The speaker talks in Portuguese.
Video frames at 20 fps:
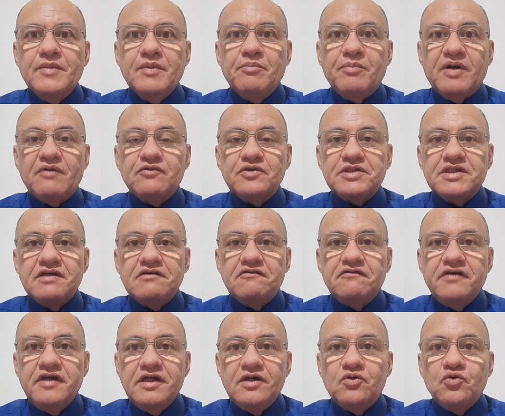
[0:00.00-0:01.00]
Para você
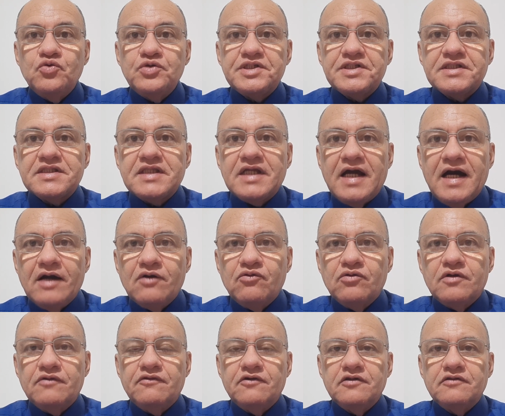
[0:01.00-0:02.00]
ver o estrago
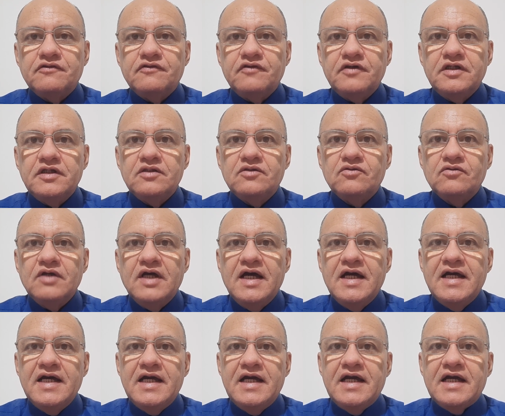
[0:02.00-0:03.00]
que foi feito.
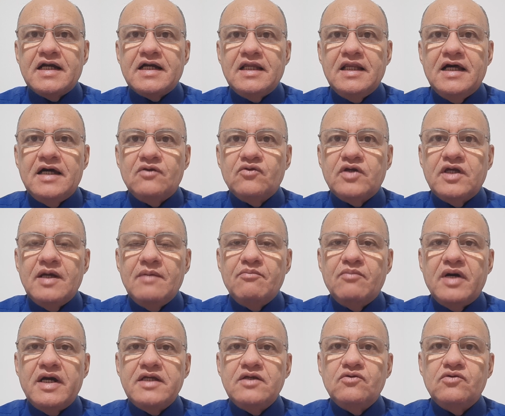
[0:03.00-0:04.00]
É claro que a
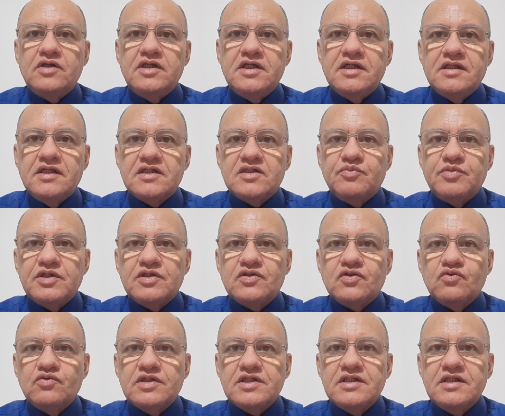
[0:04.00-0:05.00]
maioria das
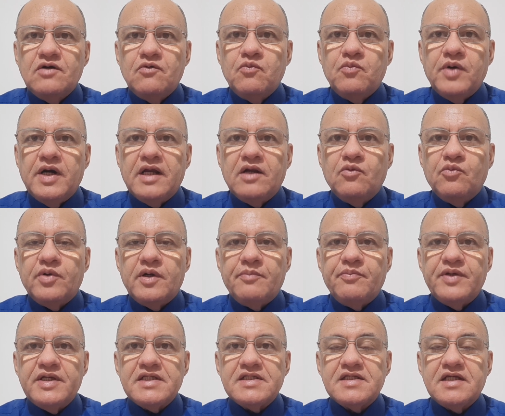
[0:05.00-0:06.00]
pessoas não param para
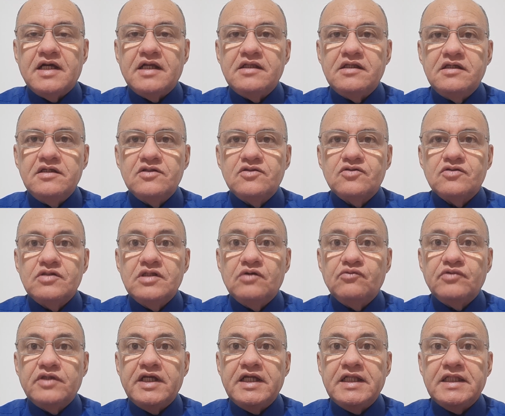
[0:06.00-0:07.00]
pensar nisso, não
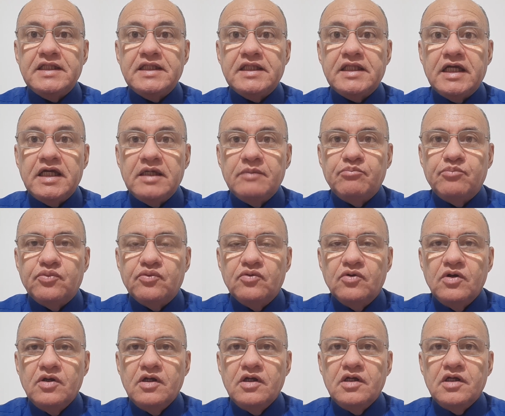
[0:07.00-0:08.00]
tem tempo
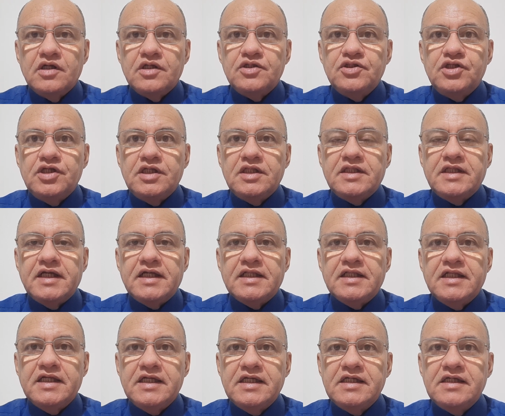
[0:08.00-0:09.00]
de
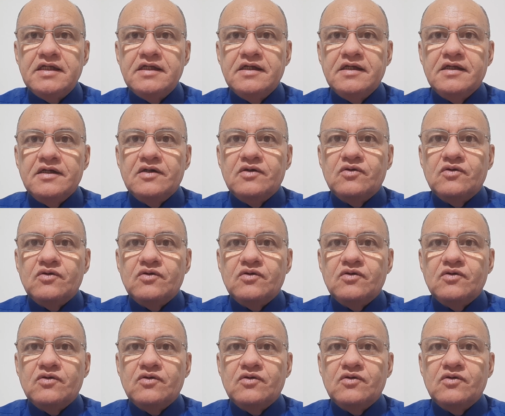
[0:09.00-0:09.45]
entender